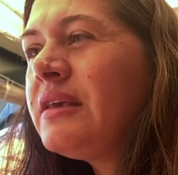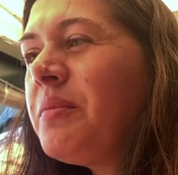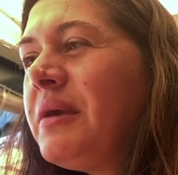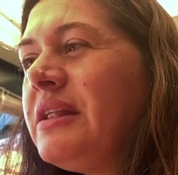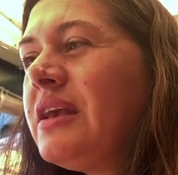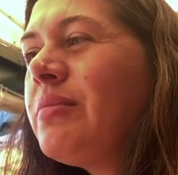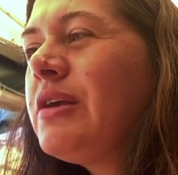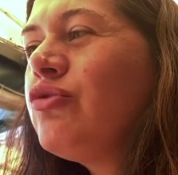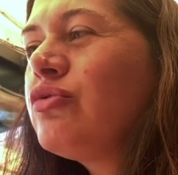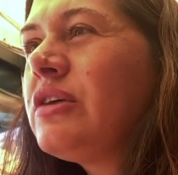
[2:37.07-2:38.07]
Kepekli ekmek
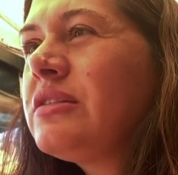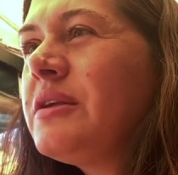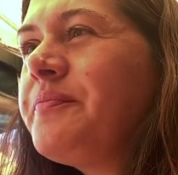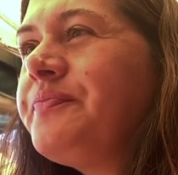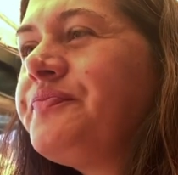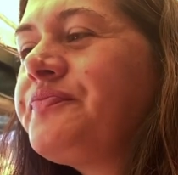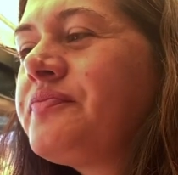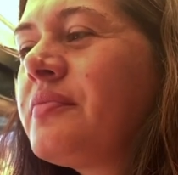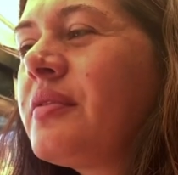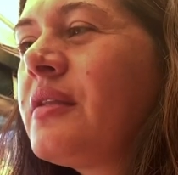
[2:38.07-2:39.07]
çok tatlı.
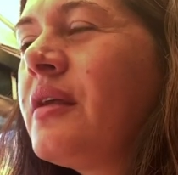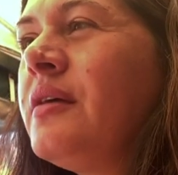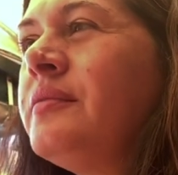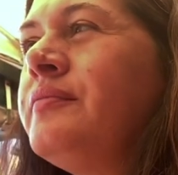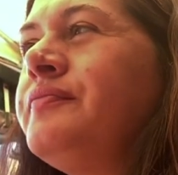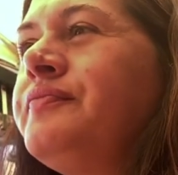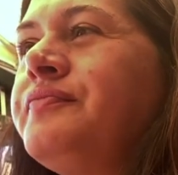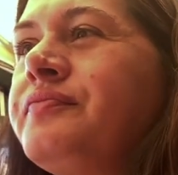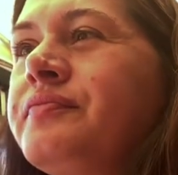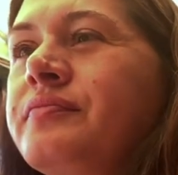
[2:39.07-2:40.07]

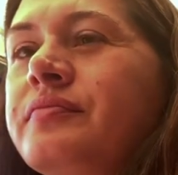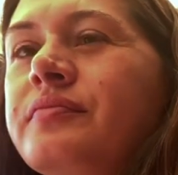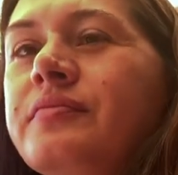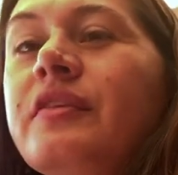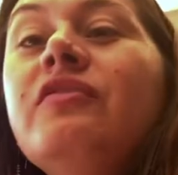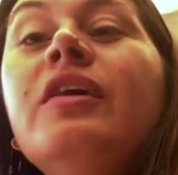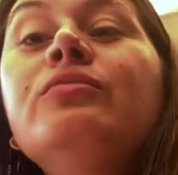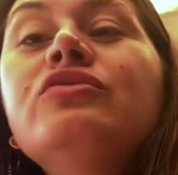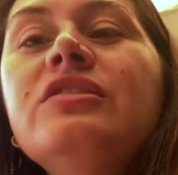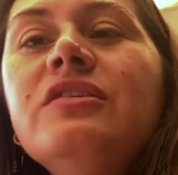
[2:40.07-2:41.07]
Sende var, bende Var
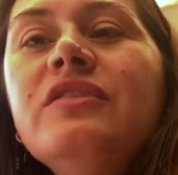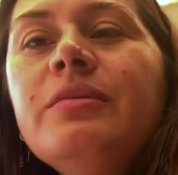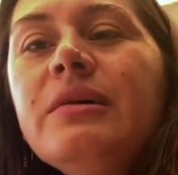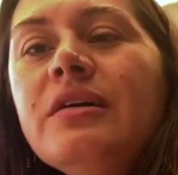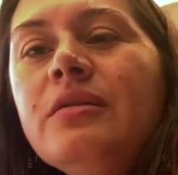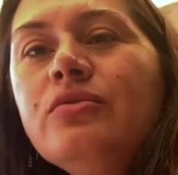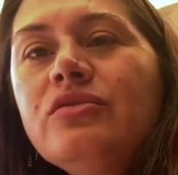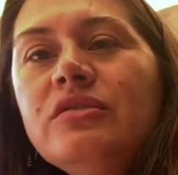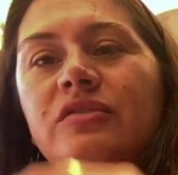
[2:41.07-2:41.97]
burada da var bak aldım burada da